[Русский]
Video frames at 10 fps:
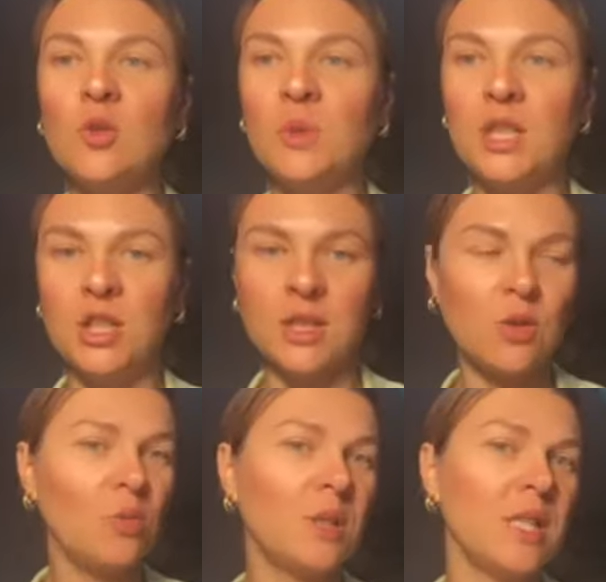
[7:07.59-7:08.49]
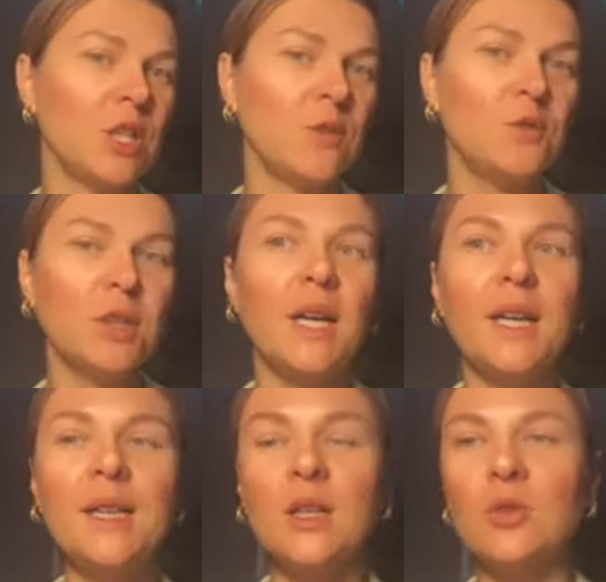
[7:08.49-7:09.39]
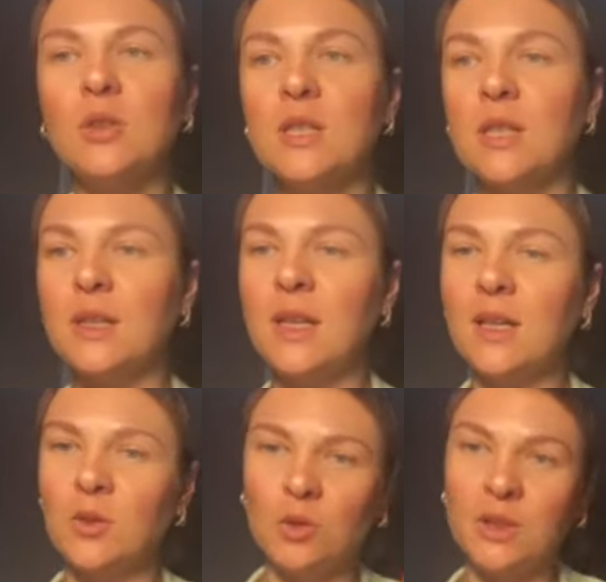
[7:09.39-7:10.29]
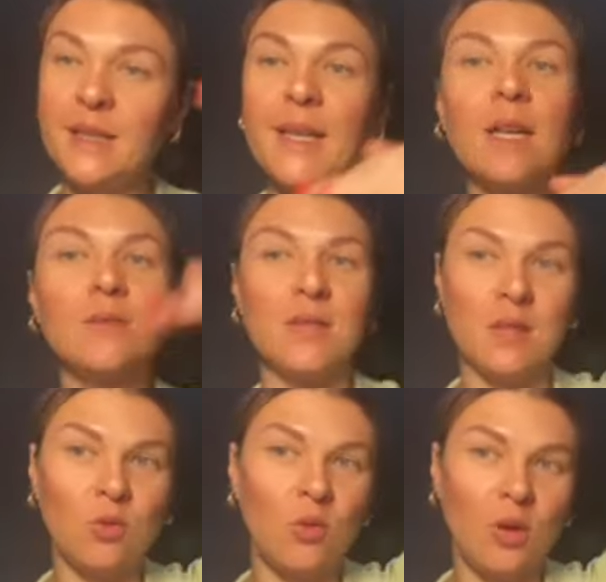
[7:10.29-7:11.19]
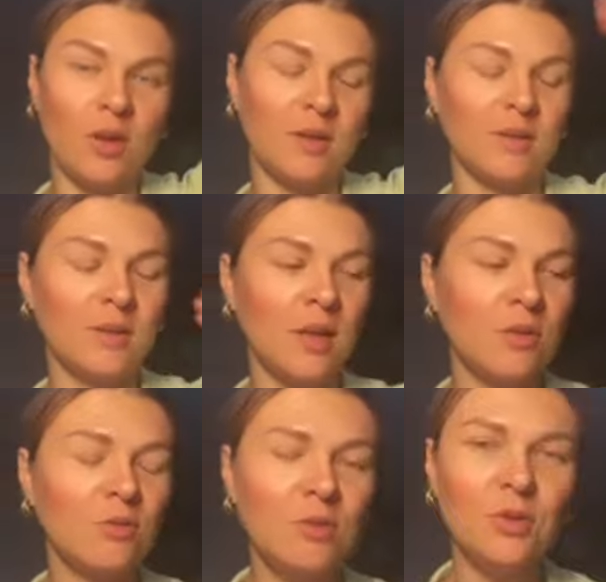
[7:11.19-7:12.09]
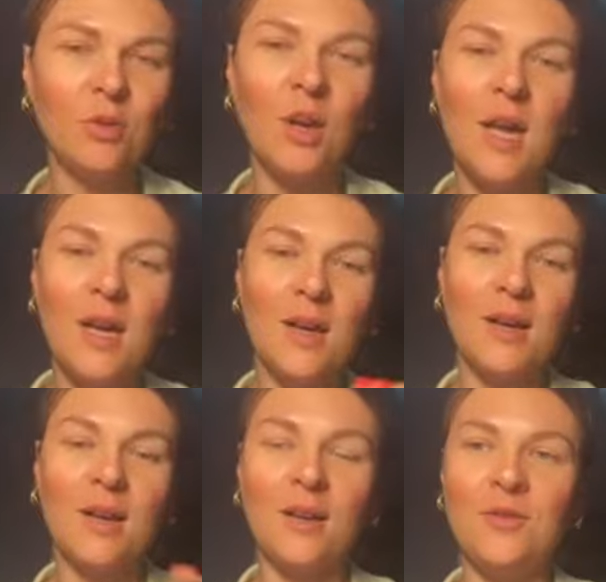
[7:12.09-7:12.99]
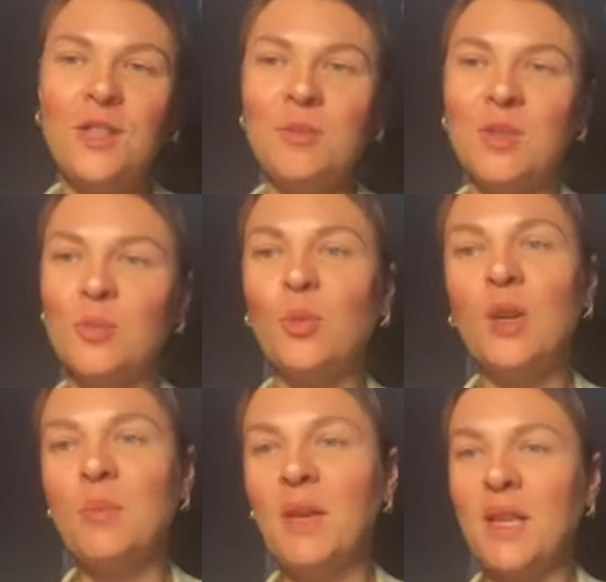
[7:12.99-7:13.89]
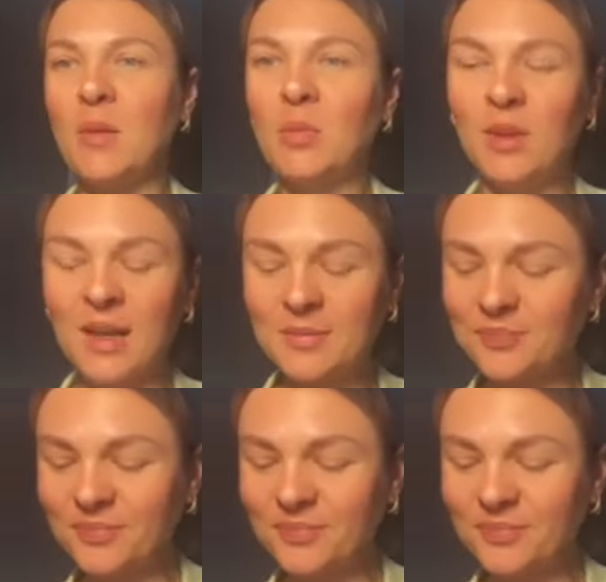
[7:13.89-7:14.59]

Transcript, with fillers: У меня сейчас дом, где я живу, на горе находится, и так как он не так высоко, как Ахун, э, то а, видимость более-менее была.